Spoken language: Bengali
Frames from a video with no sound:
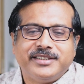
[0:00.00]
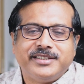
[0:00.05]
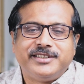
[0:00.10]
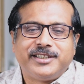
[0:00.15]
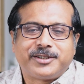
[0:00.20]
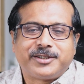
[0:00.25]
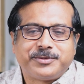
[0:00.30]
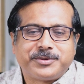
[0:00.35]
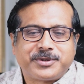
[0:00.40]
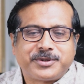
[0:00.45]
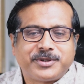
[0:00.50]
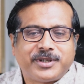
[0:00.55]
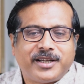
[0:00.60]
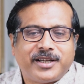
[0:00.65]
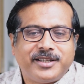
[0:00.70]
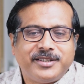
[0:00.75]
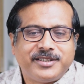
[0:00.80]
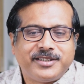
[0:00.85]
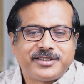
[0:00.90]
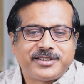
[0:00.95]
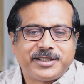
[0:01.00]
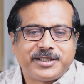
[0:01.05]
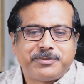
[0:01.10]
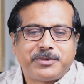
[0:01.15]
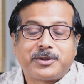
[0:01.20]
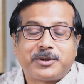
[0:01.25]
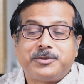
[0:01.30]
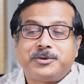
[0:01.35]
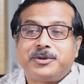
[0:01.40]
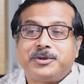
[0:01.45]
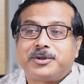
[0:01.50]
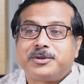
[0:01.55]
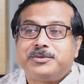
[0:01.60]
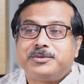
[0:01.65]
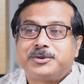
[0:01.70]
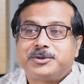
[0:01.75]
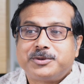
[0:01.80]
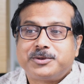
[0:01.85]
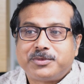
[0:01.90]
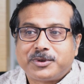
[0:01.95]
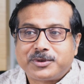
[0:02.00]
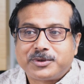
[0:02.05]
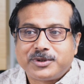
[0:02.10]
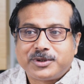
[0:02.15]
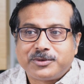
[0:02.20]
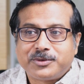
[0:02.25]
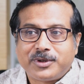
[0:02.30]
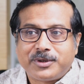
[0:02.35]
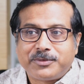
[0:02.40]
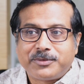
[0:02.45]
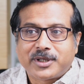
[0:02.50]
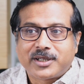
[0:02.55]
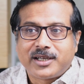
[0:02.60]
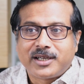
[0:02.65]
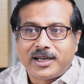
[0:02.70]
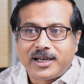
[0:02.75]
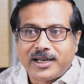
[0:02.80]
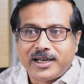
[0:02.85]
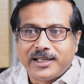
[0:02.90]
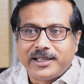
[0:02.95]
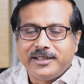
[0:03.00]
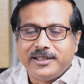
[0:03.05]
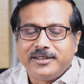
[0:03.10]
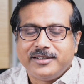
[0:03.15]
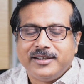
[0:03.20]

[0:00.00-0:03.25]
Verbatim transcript: যে সমস্ত অ্যানালজেসিক বা কোনো রকম ওষুধপত্র যেগুলো আমরা খাই